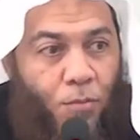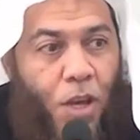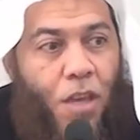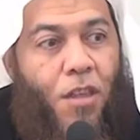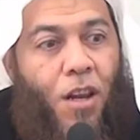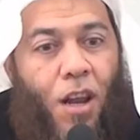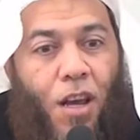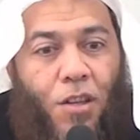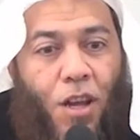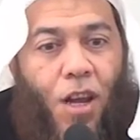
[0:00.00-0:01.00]
باذن
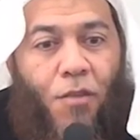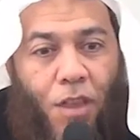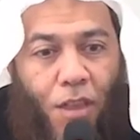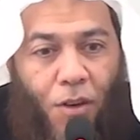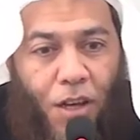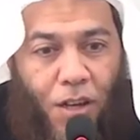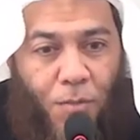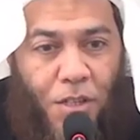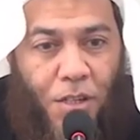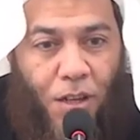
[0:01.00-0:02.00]
الله تحل في ثواني
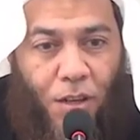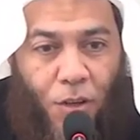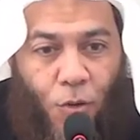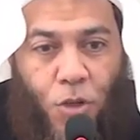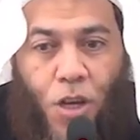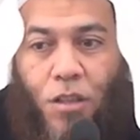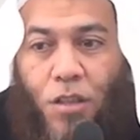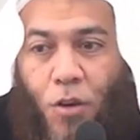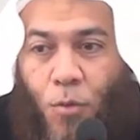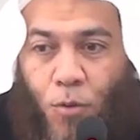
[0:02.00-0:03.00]
المساله
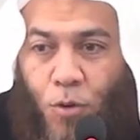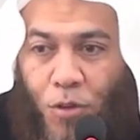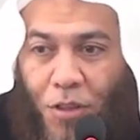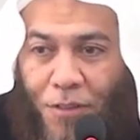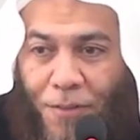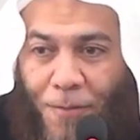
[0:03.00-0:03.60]
وتخطى الكمبيوتر